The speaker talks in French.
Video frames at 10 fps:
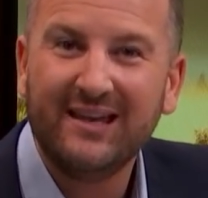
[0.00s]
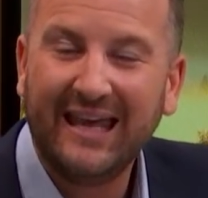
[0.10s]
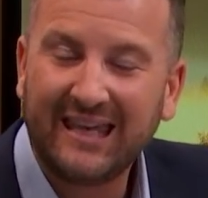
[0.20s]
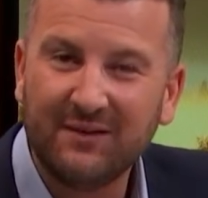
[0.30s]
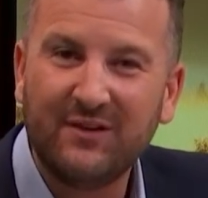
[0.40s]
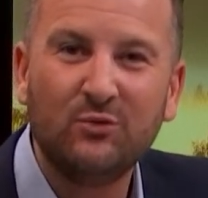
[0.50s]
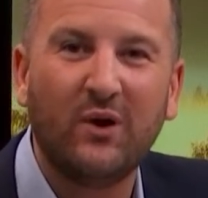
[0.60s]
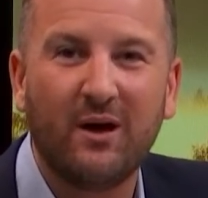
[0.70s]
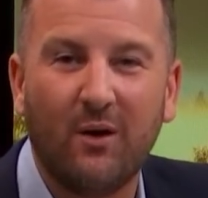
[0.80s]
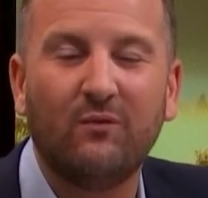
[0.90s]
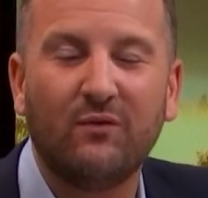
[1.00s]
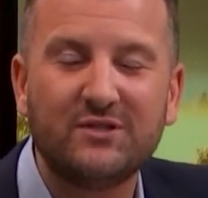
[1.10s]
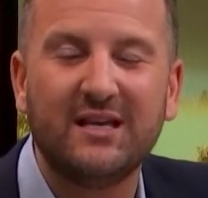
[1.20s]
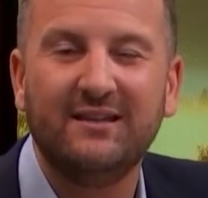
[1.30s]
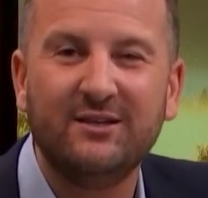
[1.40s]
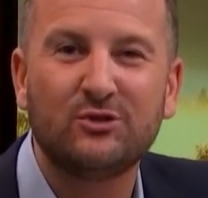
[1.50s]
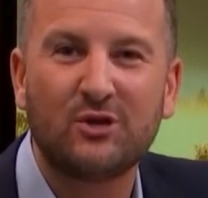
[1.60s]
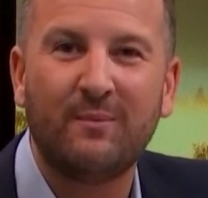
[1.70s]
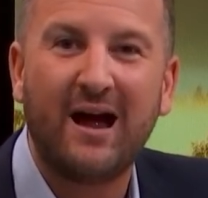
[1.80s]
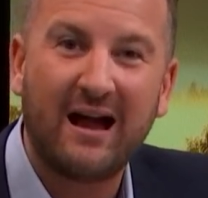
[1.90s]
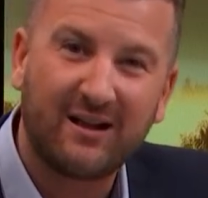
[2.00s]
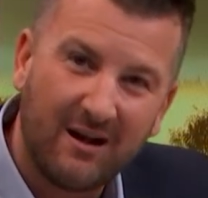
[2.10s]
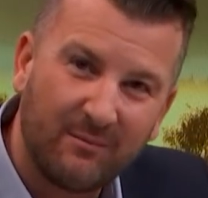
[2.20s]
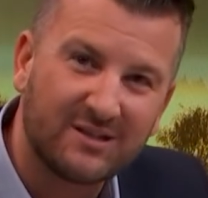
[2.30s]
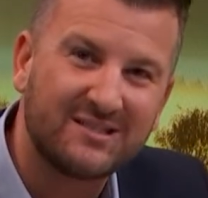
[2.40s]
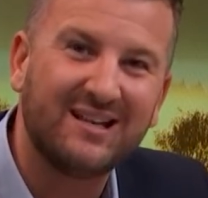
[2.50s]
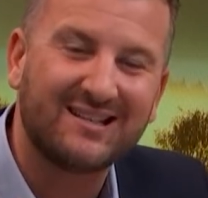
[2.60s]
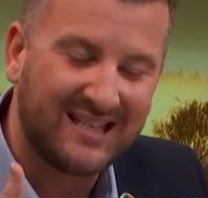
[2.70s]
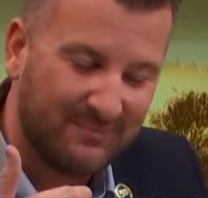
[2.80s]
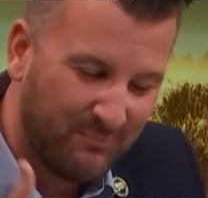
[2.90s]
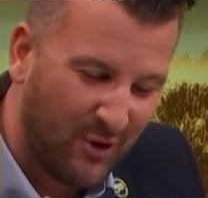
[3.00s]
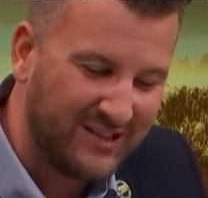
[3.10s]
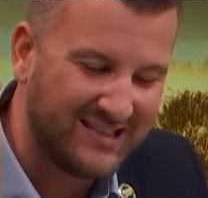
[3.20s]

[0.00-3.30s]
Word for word: Écrivez-nous et on va vous aider justement à commencer dans cette bonne